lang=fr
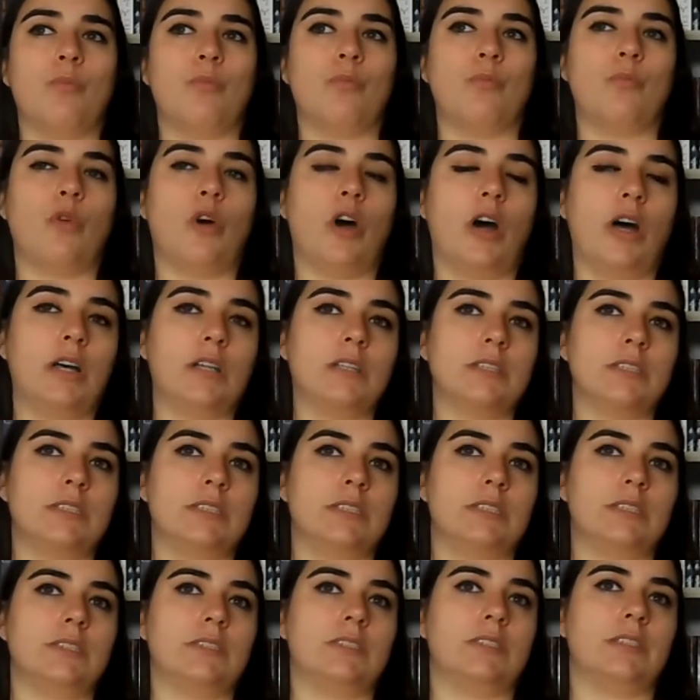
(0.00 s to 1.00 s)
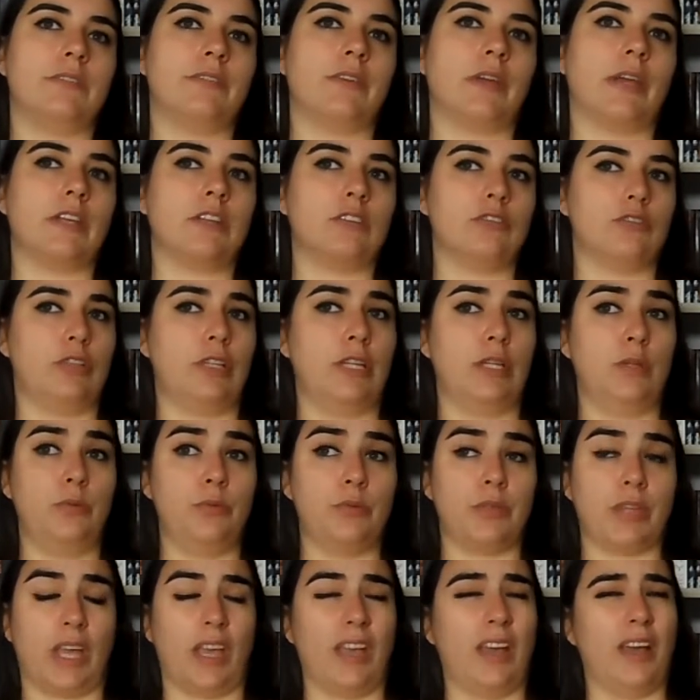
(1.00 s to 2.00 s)
Moi, c'est vrai que je l'ai
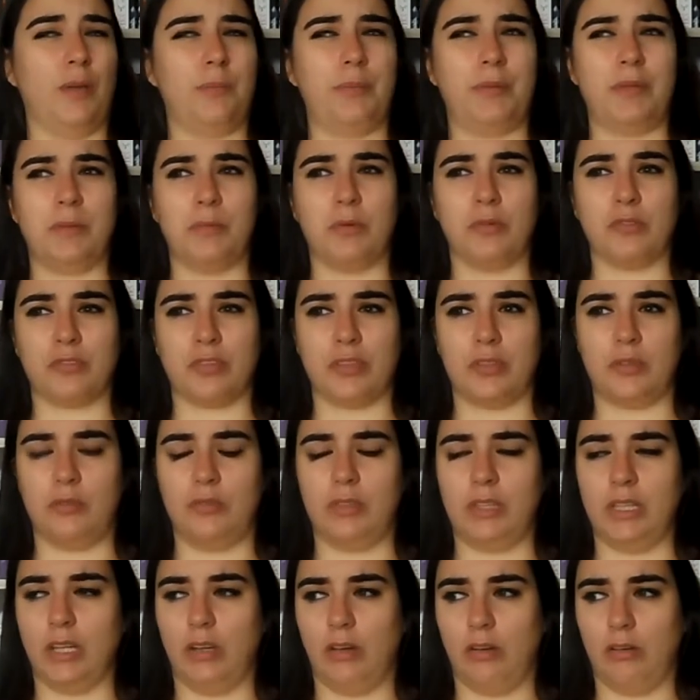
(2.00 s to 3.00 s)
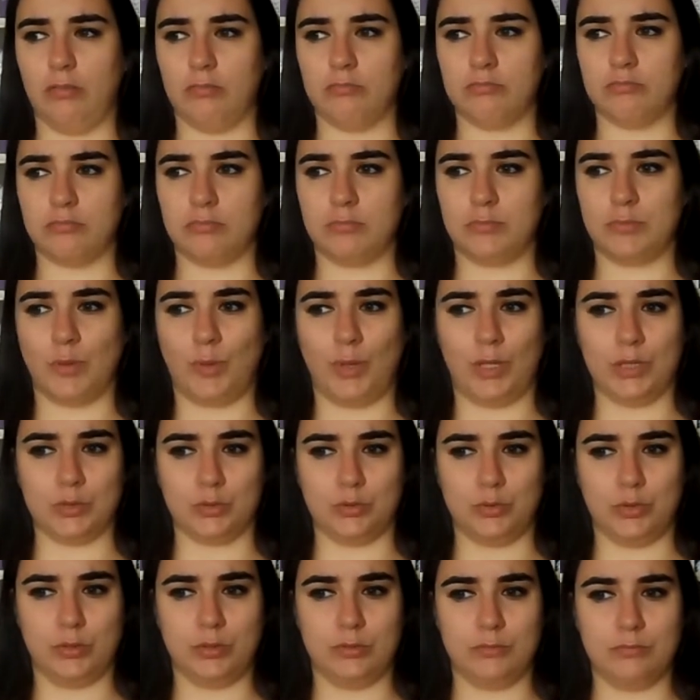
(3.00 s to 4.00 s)
lu très rapidement, j'ai dû le lire en
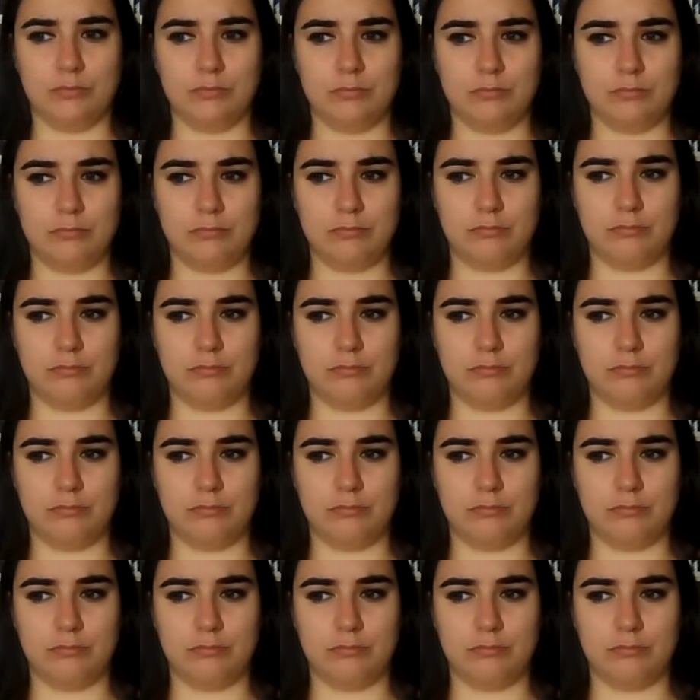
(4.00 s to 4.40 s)
trois jours,